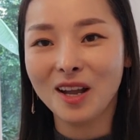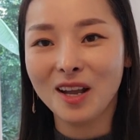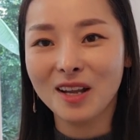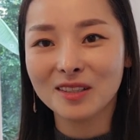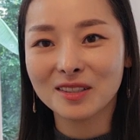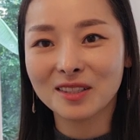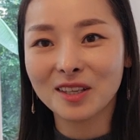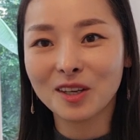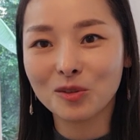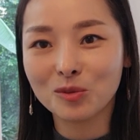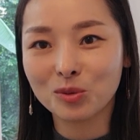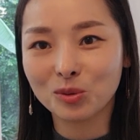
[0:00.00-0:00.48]

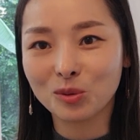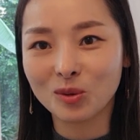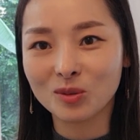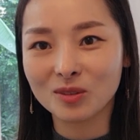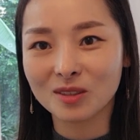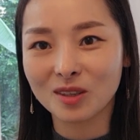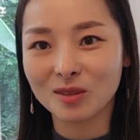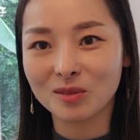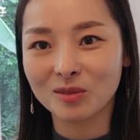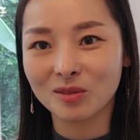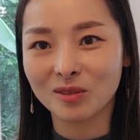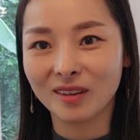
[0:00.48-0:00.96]
제
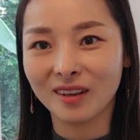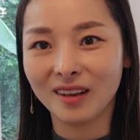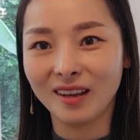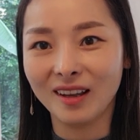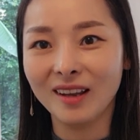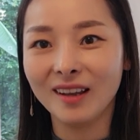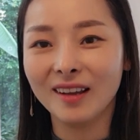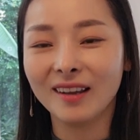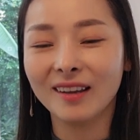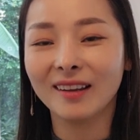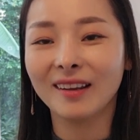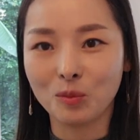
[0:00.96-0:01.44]
구독자
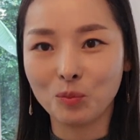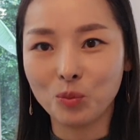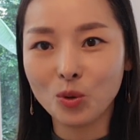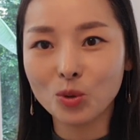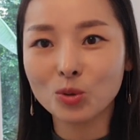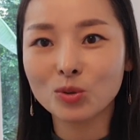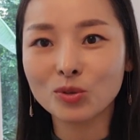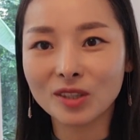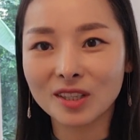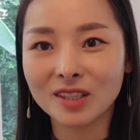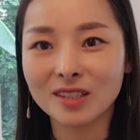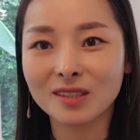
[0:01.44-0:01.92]
중에 예,
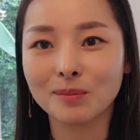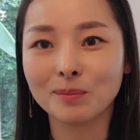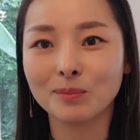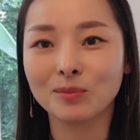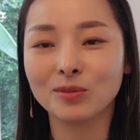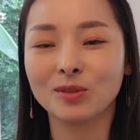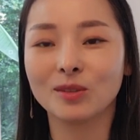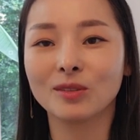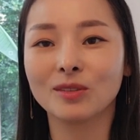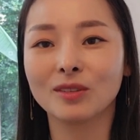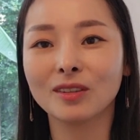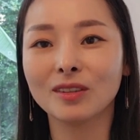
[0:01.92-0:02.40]
보스이신
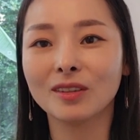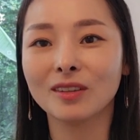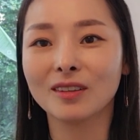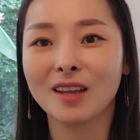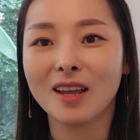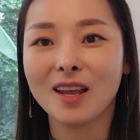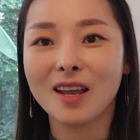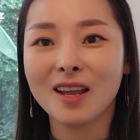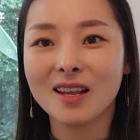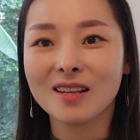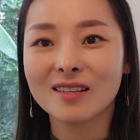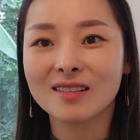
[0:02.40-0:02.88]
분들은
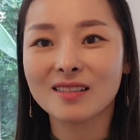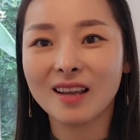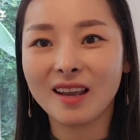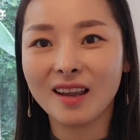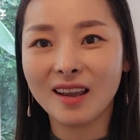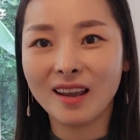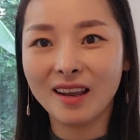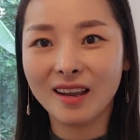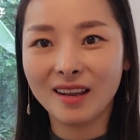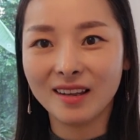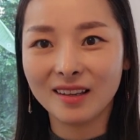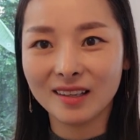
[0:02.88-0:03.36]

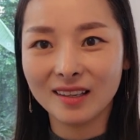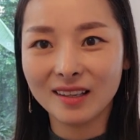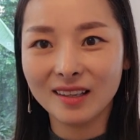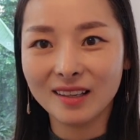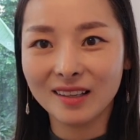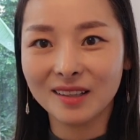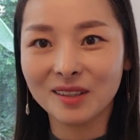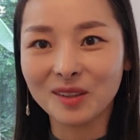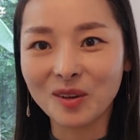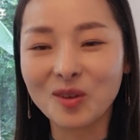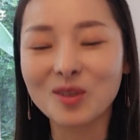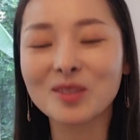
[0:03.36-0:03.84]
제
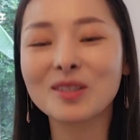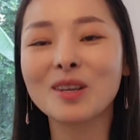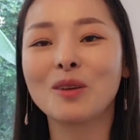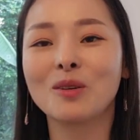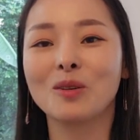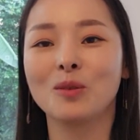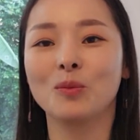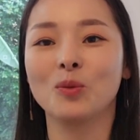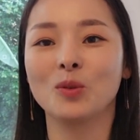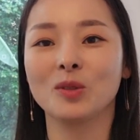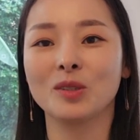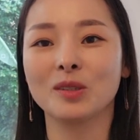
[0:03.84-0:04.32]
이
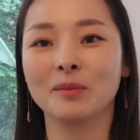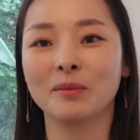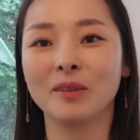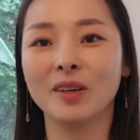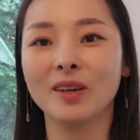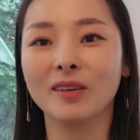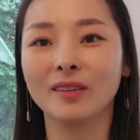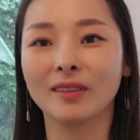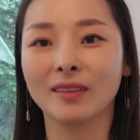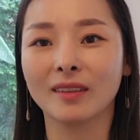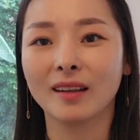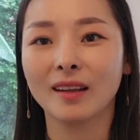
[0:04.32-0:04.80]
영상을
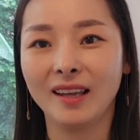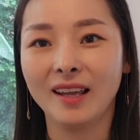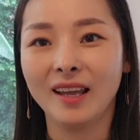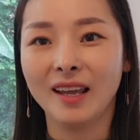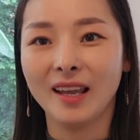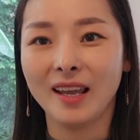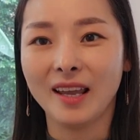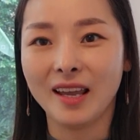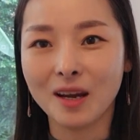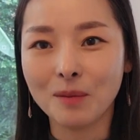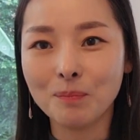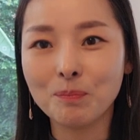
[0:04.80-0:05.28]
보시면
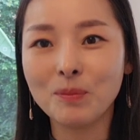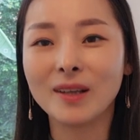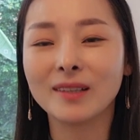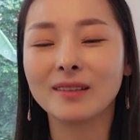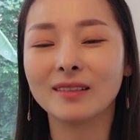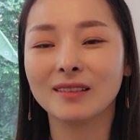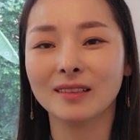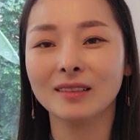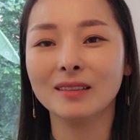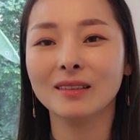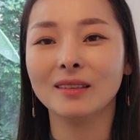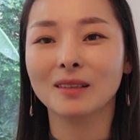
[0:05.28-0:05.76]
애
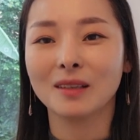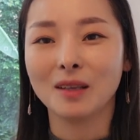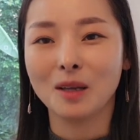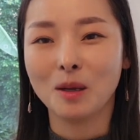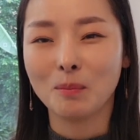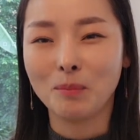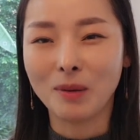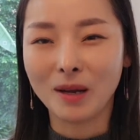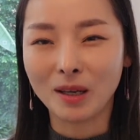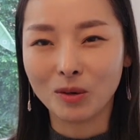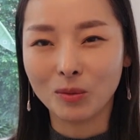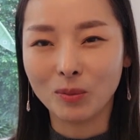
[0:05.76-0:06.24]
아빠들은
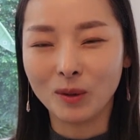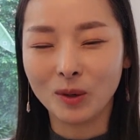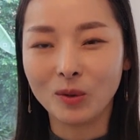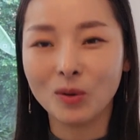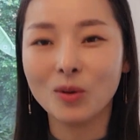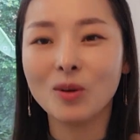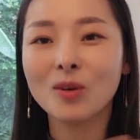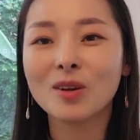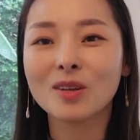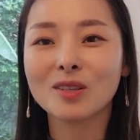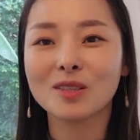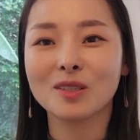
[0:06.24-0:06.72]
바로바로
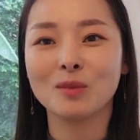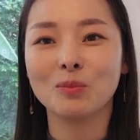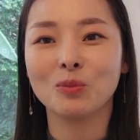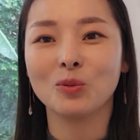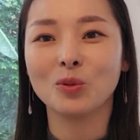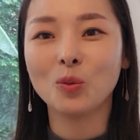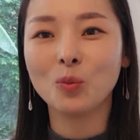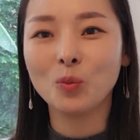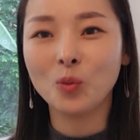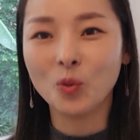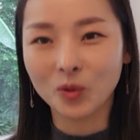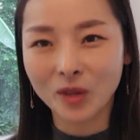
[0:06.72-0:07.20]

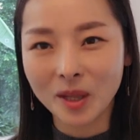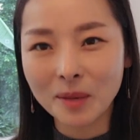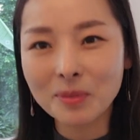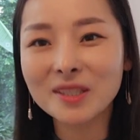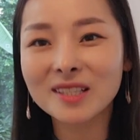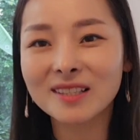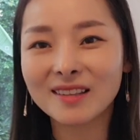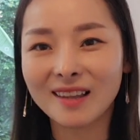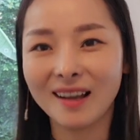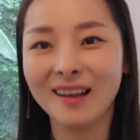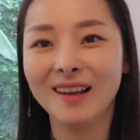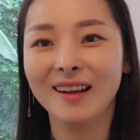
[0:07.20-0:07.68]
집으로
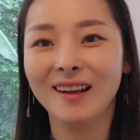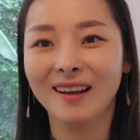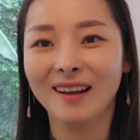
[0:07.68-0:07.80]
보냅시다.